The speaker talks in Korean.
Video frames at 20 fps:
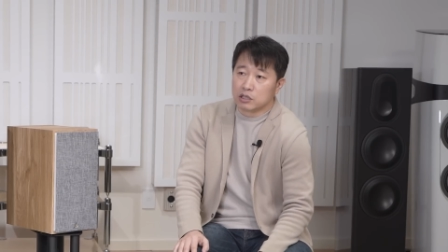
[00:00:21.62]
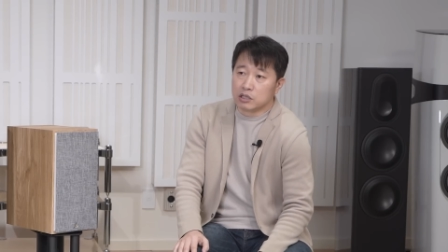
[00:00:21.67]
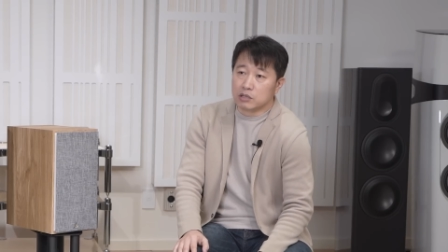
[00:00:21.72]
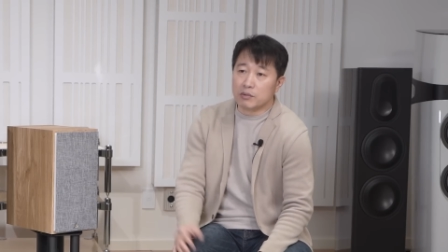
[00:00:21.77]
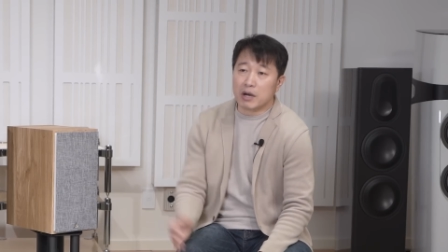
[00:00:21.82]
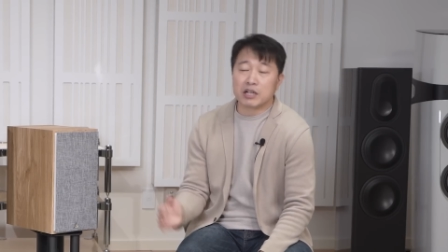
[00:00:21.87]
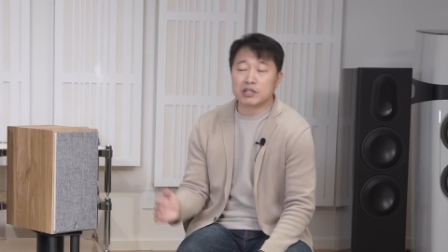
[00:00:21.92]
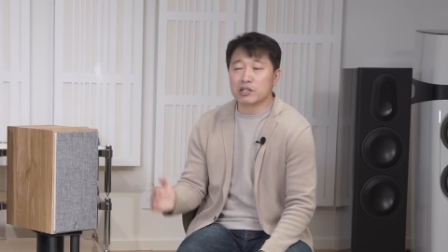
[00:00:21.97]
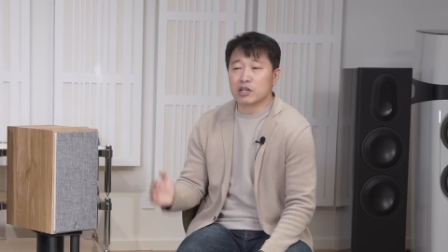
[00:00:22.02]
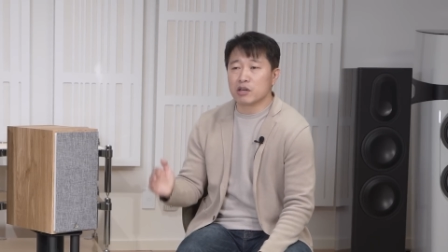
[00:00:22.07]

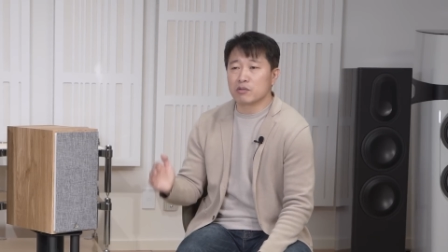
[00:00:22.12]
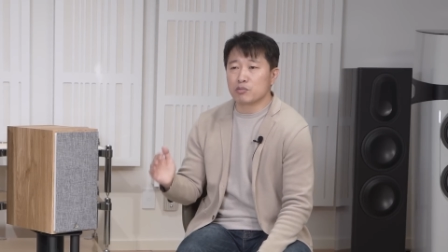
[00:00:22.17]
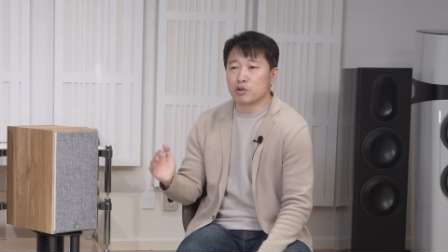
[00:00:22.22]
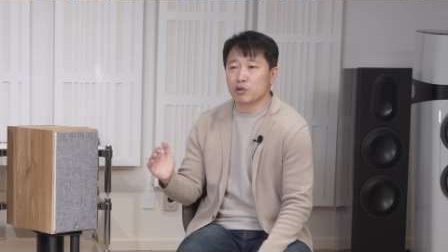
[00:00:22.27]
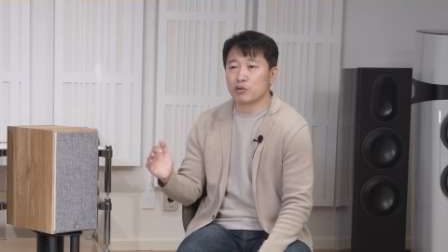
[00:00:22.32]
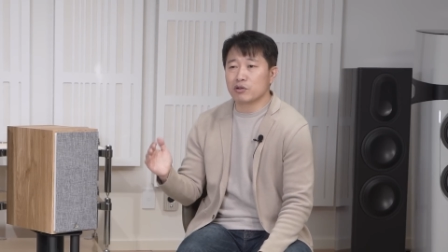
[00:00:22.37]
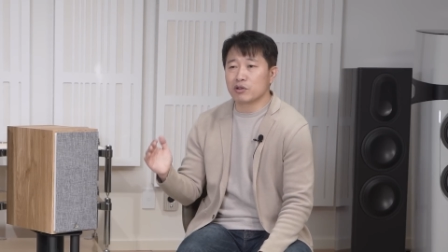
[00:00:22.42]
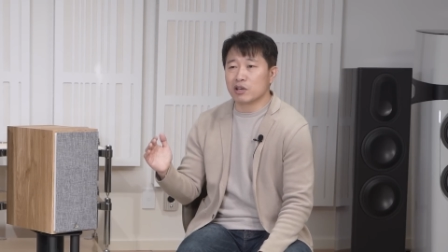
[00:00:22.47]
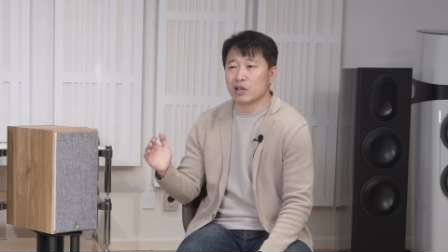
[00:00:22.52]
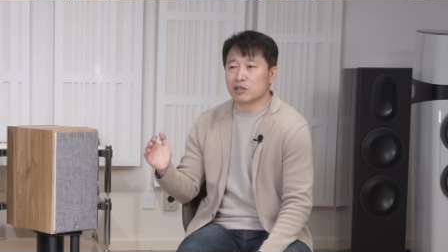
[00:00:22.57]
음악적인
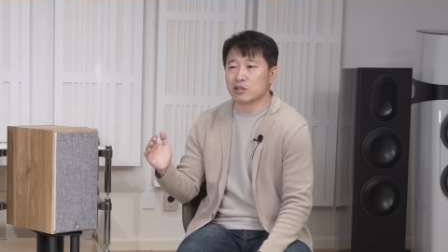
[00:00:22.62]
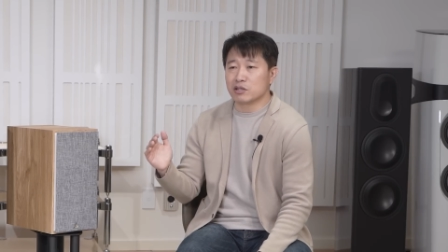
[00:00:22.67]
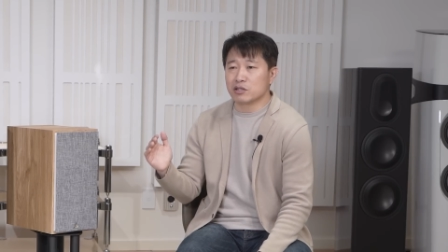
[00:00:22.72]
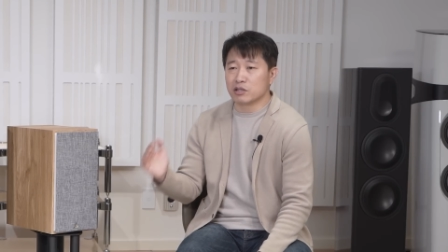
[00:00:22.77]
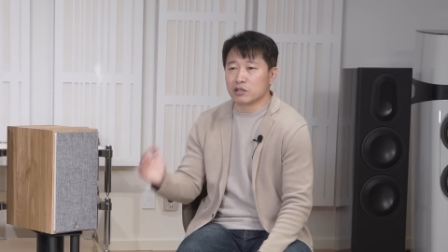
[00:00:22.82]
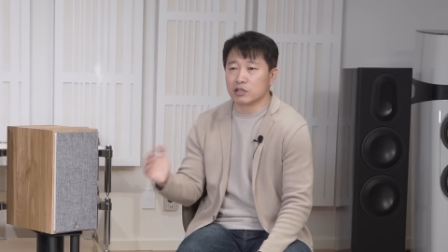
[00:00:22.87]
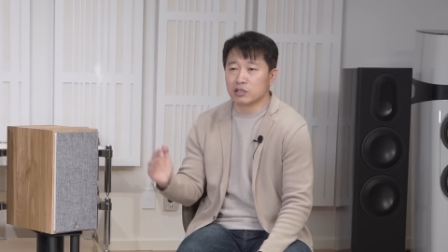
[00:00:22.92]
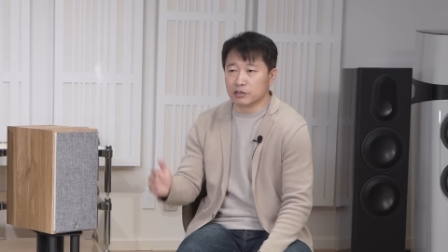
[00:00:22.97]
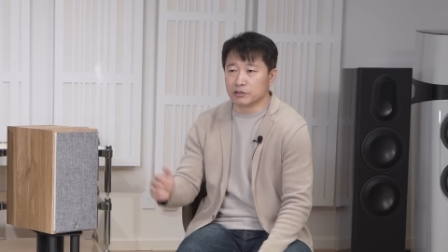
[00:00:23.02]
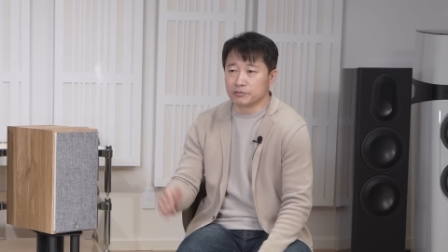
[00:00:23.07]
표현력에
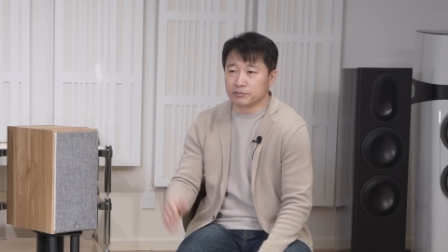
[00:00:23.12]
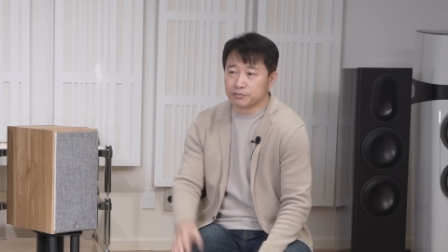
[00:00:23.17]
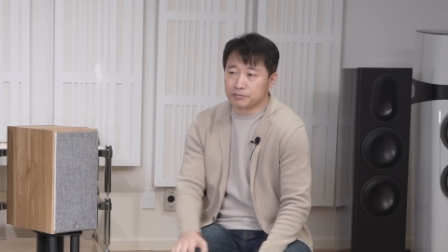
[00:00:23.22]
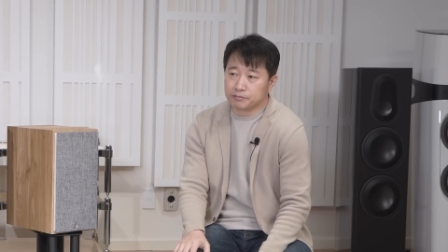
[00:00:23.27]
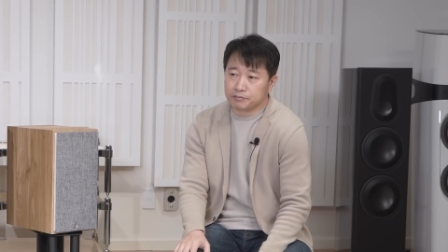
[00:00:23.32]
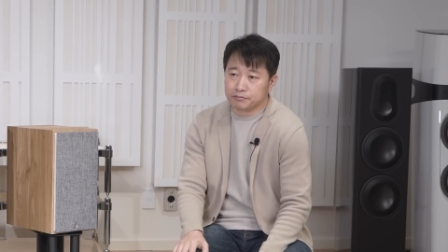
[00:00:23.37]
있어서는